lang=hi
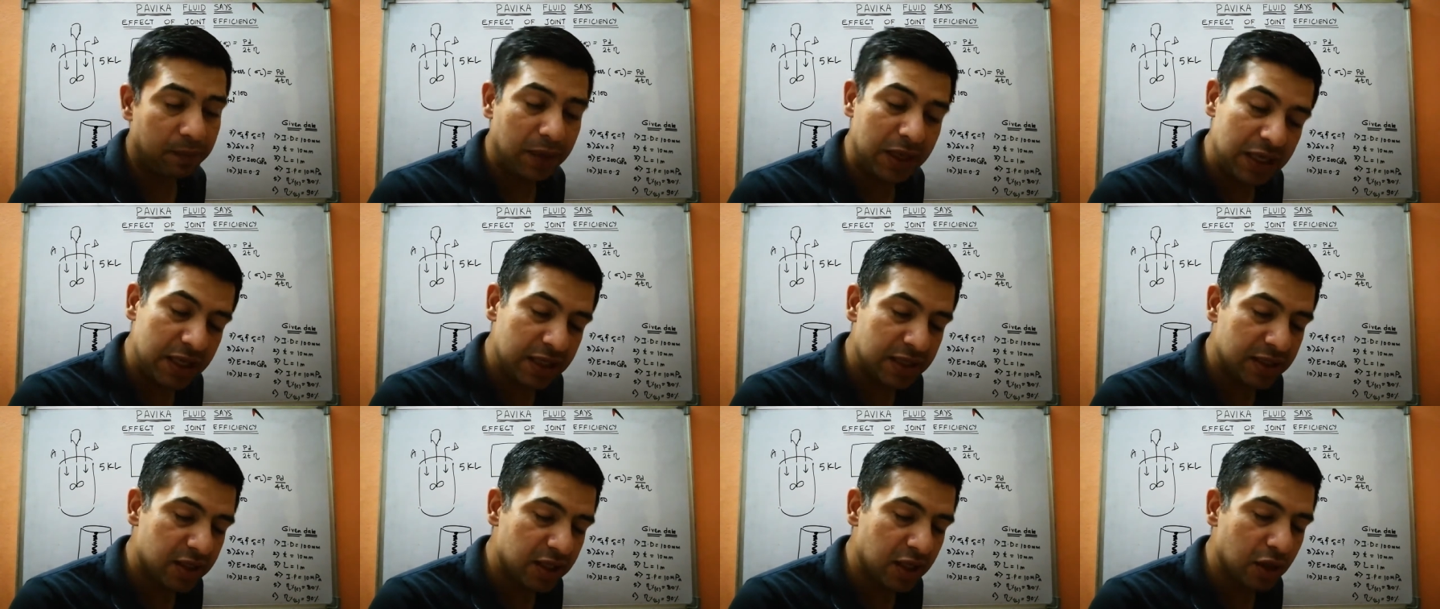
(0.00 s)

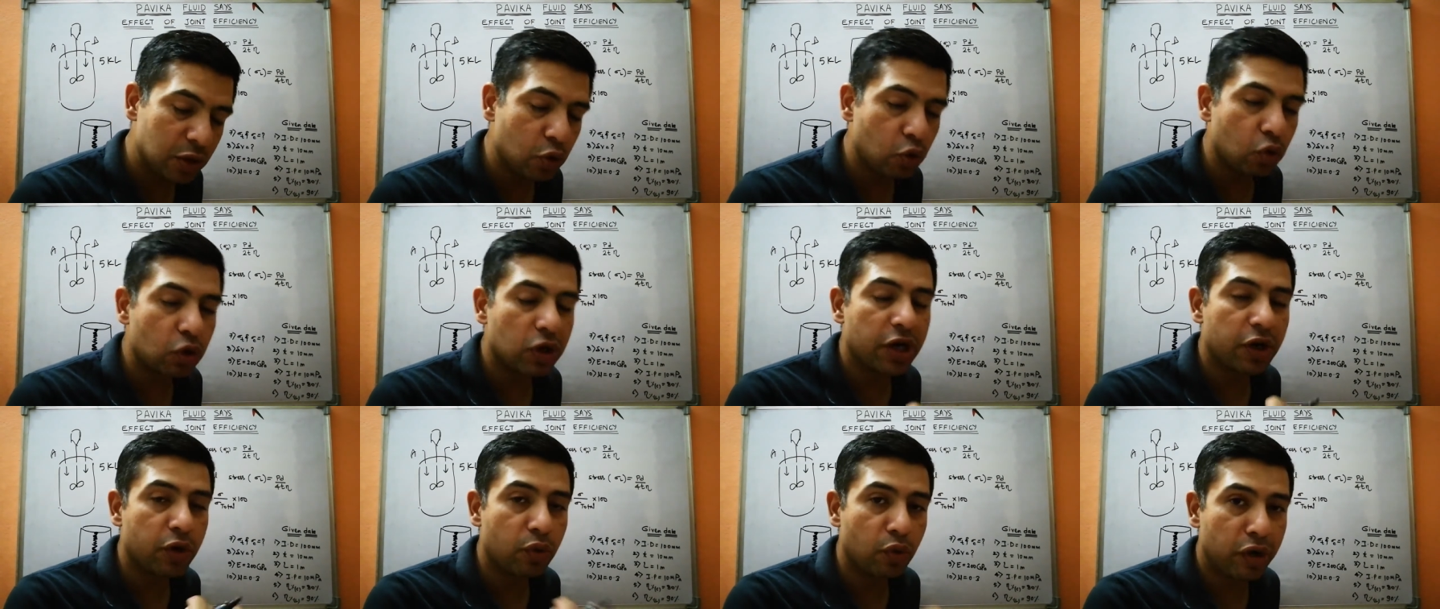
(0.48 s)
प्लीज दिल
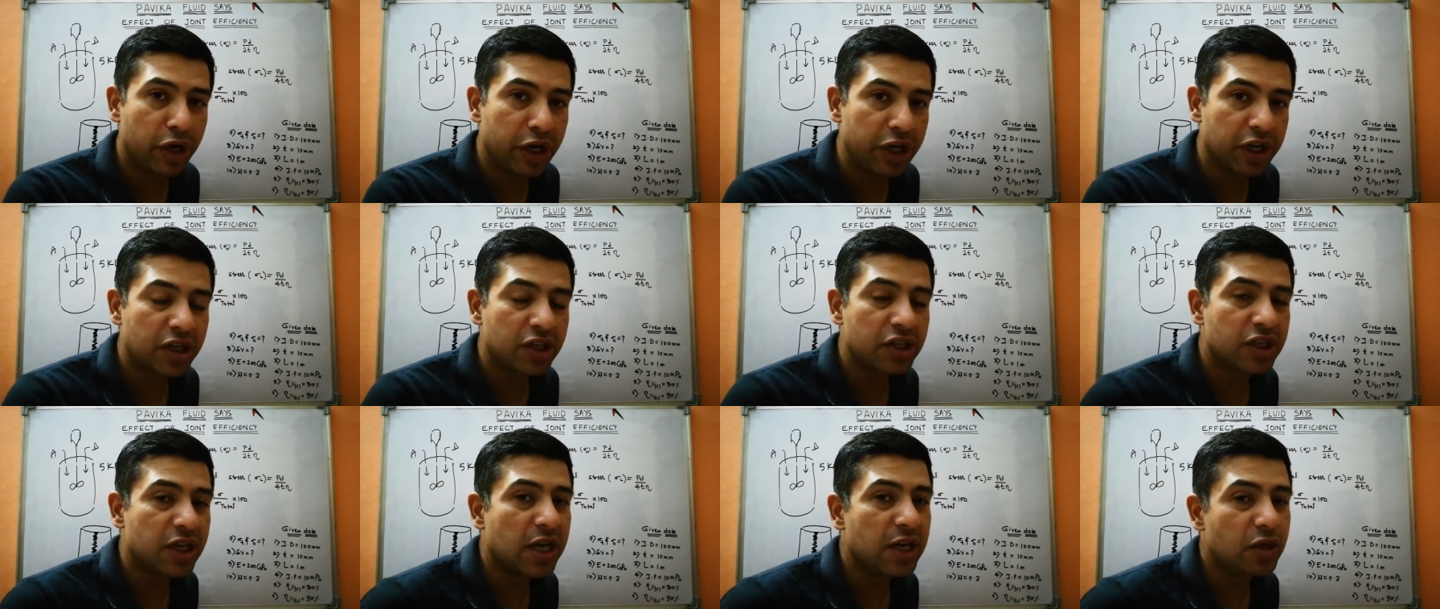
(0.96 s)
खोल के डोनेट
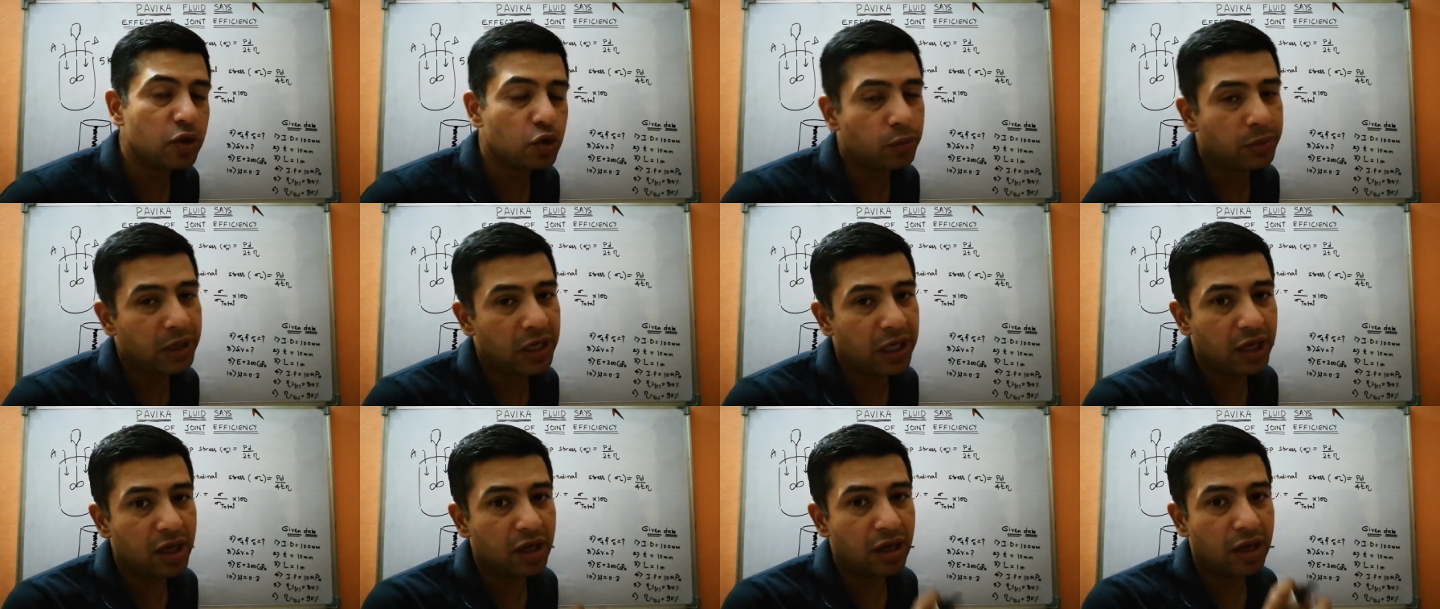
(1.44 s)
कीजिएगा जो
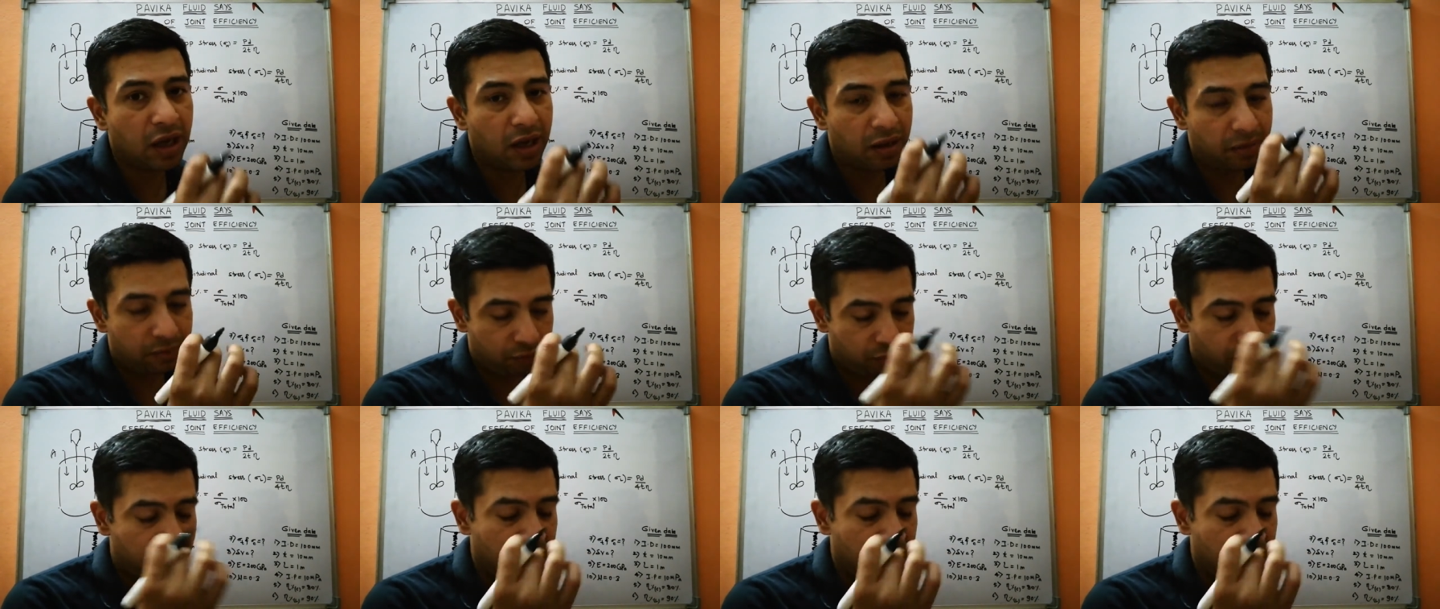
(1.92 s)
भी लिंक हाँ,